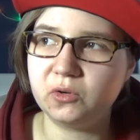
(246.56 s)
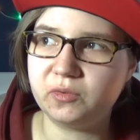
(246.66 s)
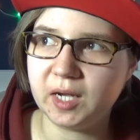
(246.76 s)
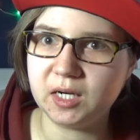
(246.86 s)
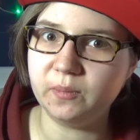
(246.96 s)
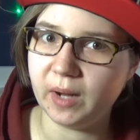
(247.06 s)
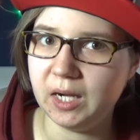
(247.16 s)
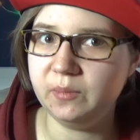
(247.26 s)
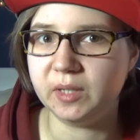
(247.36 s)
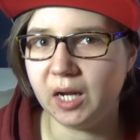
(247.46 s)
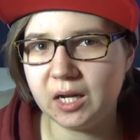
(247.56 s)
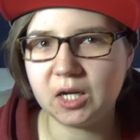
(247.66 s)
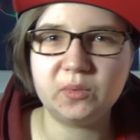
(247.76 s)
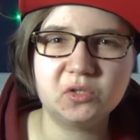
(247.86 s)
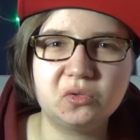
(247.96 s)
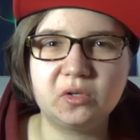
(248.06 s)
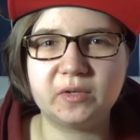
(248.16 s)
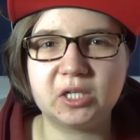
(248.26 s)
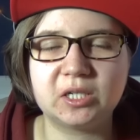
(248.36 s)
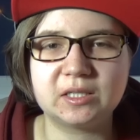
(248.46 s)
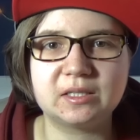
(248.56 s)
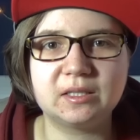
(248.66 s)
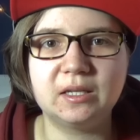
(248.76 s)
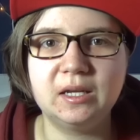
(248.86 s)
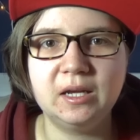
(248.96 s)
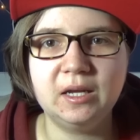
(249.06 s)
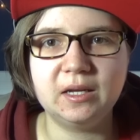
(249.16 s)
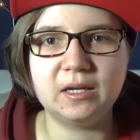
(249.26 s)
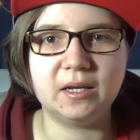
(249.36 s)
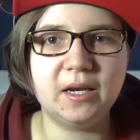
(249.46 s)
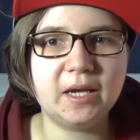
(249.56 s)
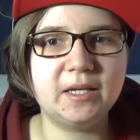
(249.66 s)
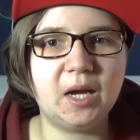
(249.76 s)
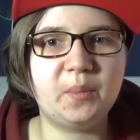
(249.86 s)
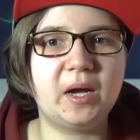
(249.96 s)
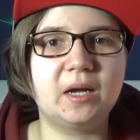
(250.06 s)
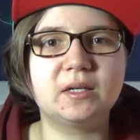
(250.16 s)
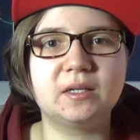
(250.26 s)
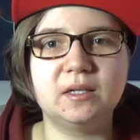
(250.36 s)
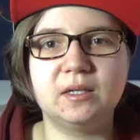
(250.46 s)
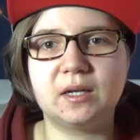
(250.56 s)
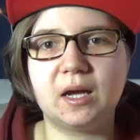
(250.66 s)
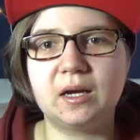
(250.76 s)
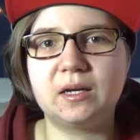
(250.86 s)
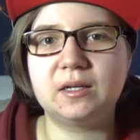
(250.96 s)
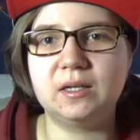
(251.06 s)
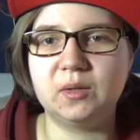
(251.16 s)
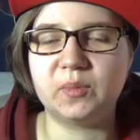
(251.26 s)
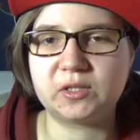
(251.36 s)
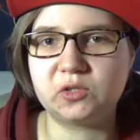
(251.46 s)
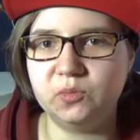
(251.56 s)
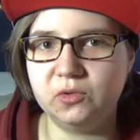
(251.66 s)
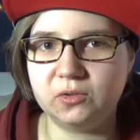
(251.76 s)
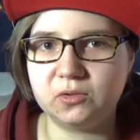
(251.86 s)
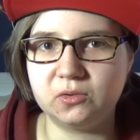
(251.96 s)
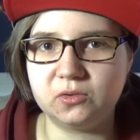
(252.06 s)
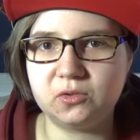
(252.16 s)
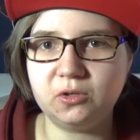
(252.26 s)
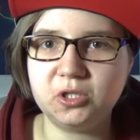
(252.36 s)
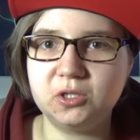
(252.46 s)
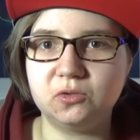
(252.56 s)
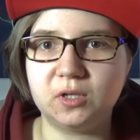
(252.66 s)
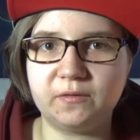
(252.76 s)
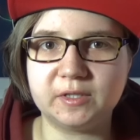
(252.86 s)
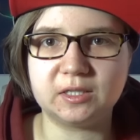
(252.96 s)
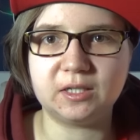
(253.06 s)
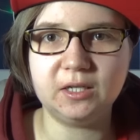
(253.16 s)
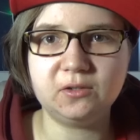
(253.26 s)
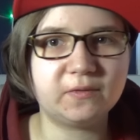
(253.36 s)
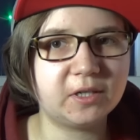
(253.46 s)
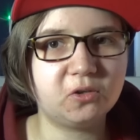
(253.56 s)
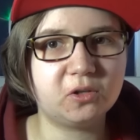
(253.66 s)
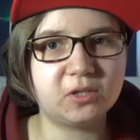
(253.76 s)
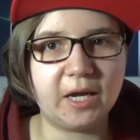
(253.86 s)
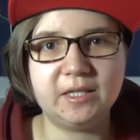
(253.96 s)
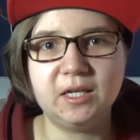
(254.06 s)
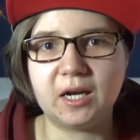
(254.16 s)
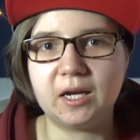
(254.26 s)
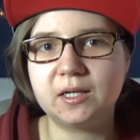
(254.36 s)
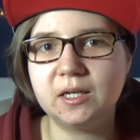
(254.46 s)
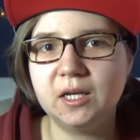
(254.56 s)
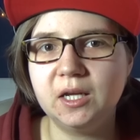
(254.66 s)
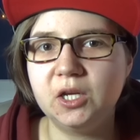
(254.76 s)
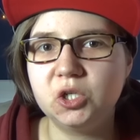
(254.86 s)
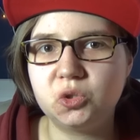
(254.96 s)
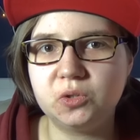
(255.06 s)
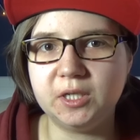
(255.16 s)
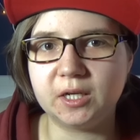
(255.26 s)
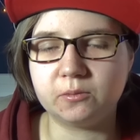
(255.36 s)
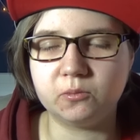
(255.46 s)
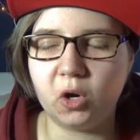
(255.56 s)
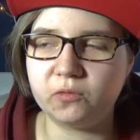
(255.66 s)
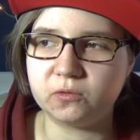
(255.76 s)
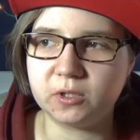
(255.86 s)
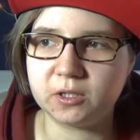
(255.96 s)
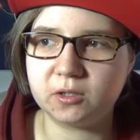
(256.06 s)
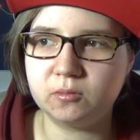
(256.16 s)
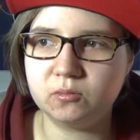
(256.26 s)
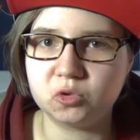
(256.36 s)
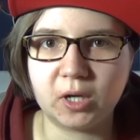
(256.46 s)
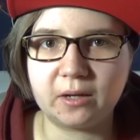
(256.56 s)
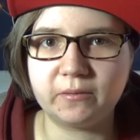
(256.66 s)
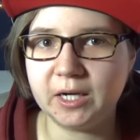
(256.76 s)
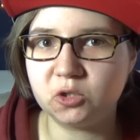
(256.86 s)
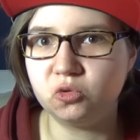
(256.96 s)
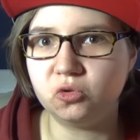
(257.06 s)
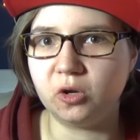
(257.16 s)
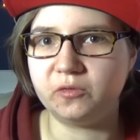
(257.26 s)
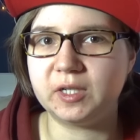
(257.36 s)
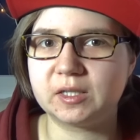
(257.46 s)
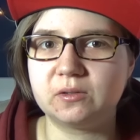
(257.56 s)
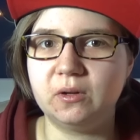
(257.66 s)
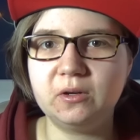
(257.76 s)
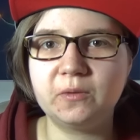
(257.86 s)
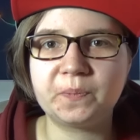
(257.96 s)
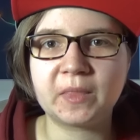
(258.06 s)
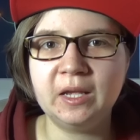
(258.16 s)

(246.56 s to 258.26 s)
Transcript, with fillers: ungefähr in einem halben Jahr kann man so ungefähr schätzen, äh, nach Japan, nach äh, Matsumoto zur shinju universität und werde dort ein Jahr lang studieren, hoffentlich. Solange alles gut läuft jetzt noch.